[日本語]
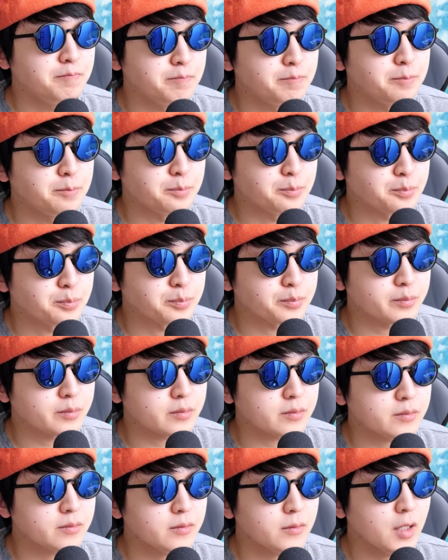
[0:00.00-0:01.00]
ん
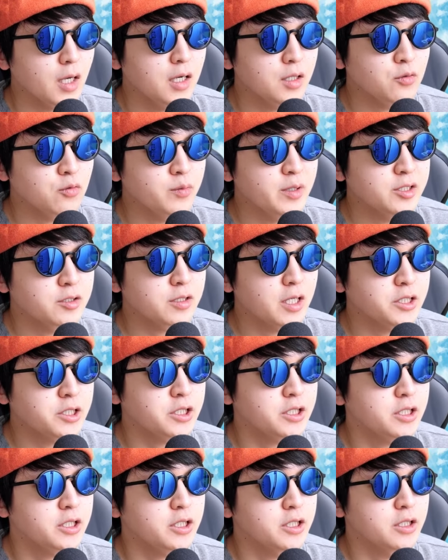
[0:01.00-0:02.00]
あの珍し
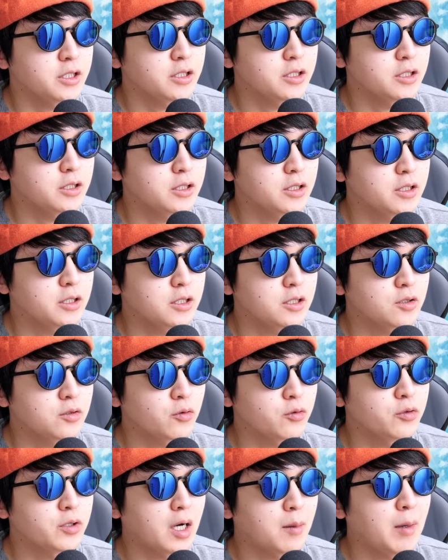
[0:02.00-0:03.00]
いと
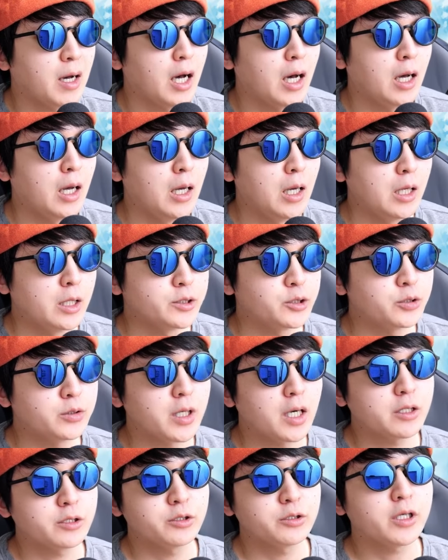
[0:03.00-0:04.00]
いうかまあ中
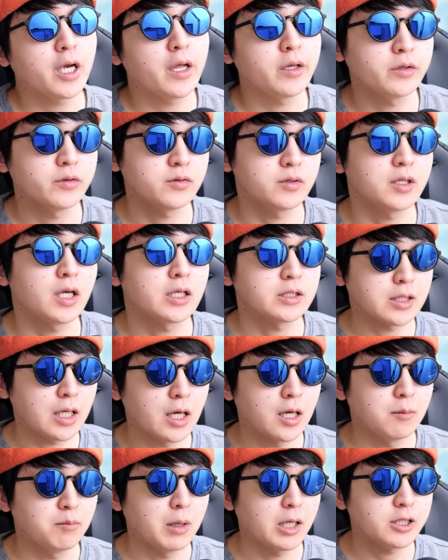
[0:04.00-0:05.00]
学受験って言ったら
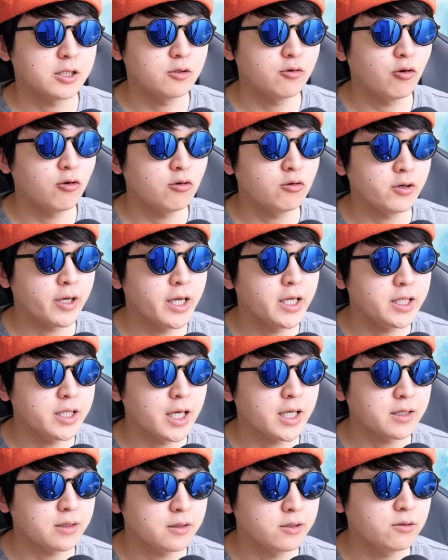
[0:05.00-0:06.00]
さ、まあ、基本
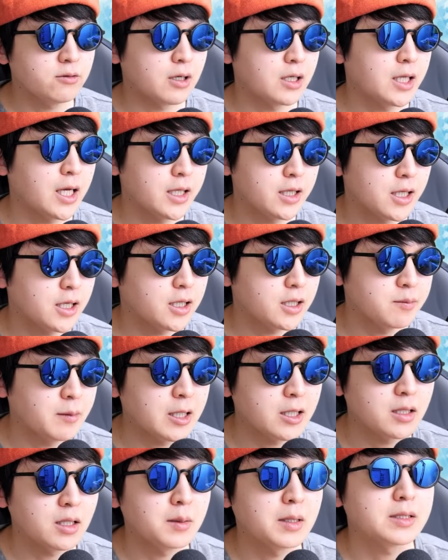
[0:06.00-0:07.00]
エリアっていうのが大体決
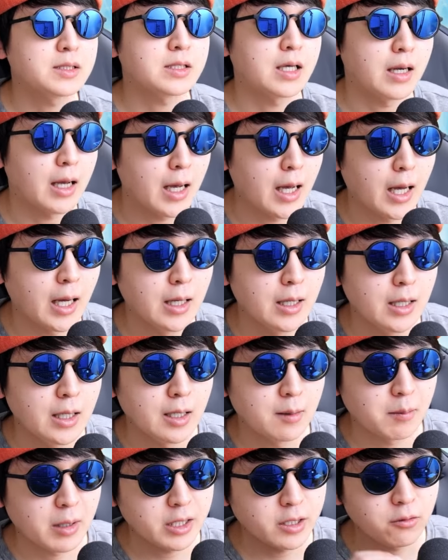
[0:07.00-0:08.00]
まってますから、
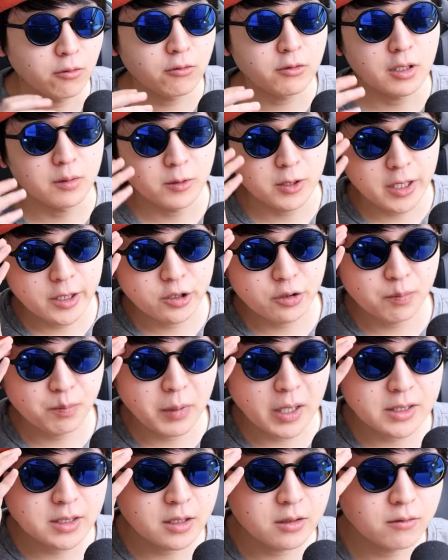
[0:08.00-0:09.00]
まあ、日本でもね
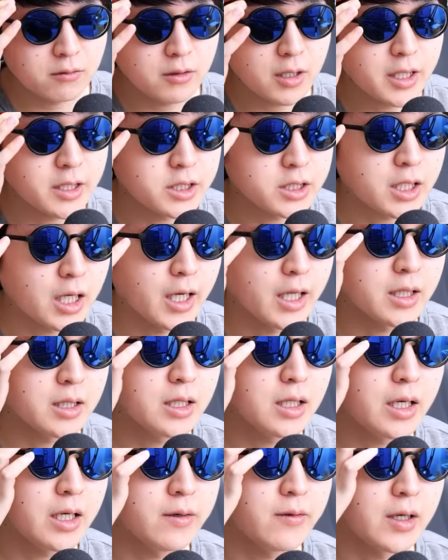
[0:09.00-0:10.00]
10%ぐらいしかやっ
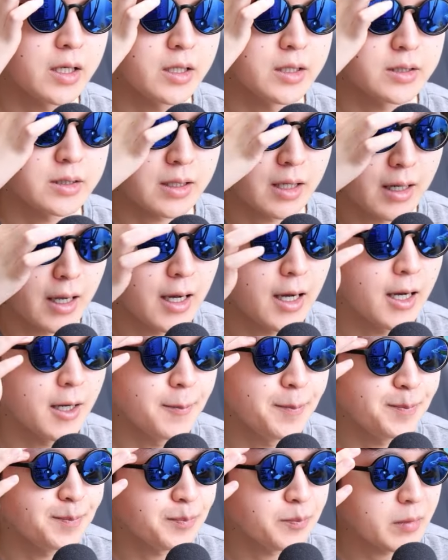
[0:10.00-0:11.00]
てないわけですから、
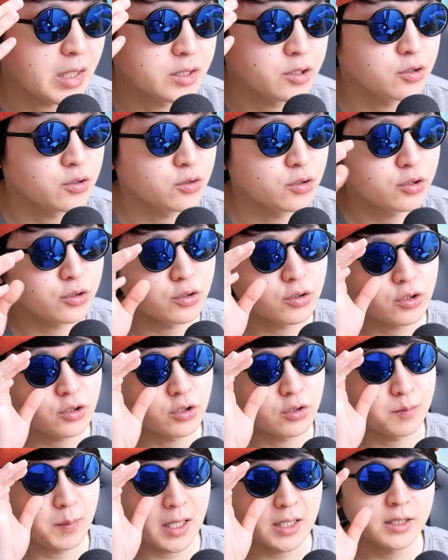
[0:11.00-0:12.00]
まあ10、十
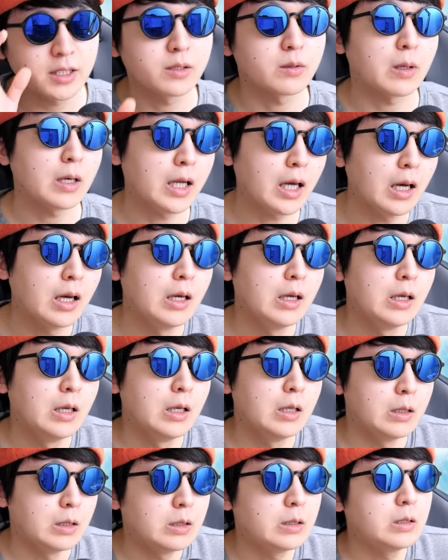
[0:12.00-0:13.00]
数パーセントかな、
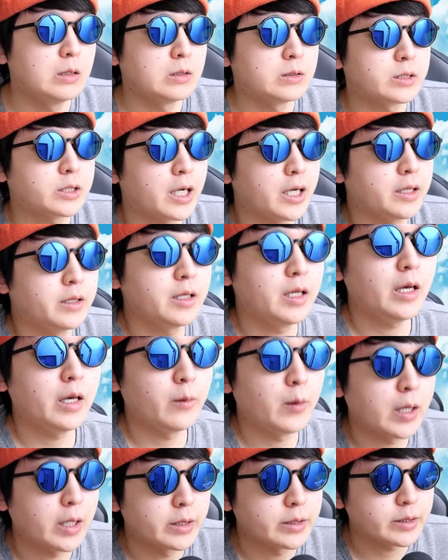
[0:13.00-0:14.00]
うん、しかやってない
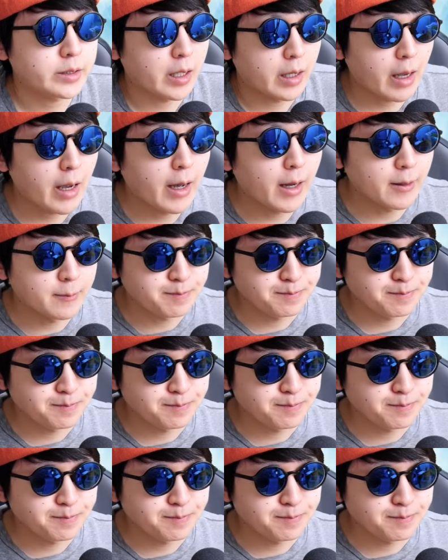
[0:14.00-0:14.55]
わけですから